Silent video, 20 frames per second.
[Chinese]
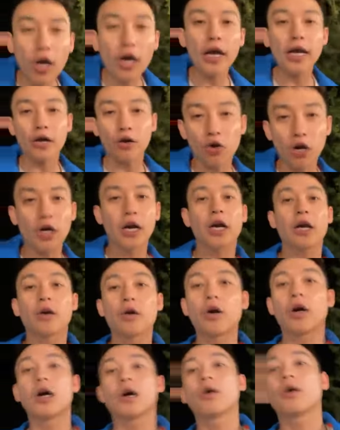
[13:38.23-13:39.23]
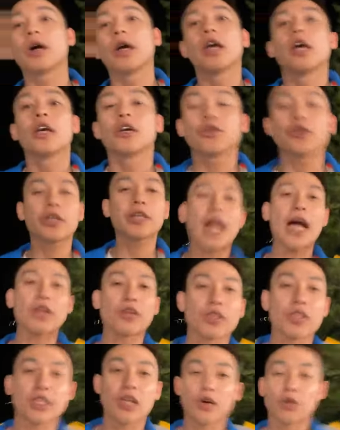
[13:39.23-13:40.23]
会会会会，因为大家
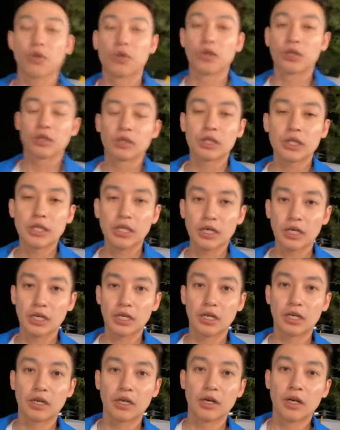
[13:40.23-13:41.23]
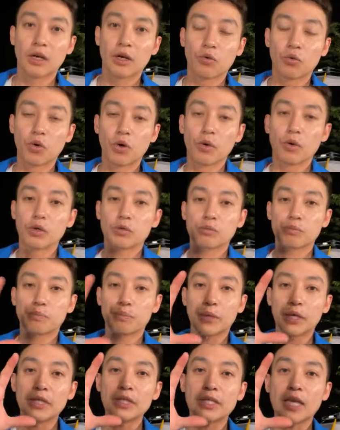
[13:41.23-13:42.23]
都知道我那个，我
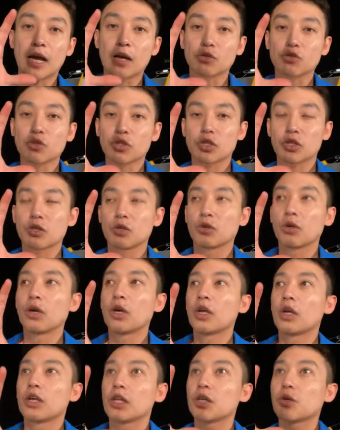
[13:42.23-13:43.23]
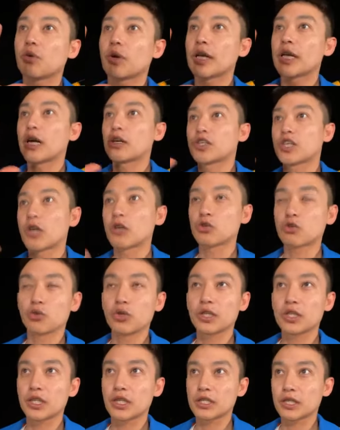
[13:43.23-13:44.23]
平常就是因为要消
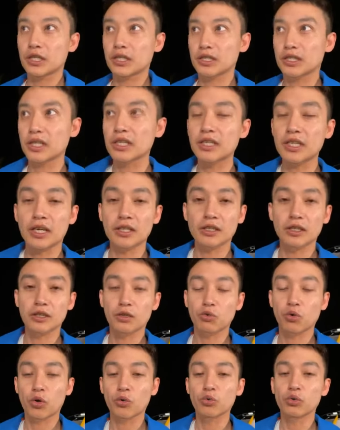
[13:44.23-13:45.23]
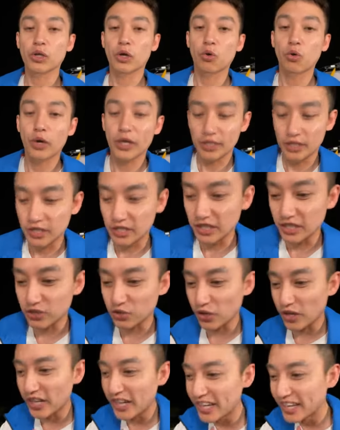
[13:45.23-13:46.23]
除一些这个身上的鬼屋的晦气，
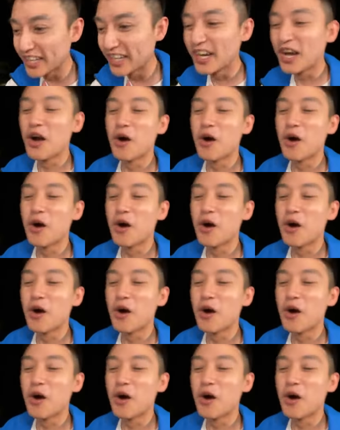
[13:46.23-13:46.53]
所以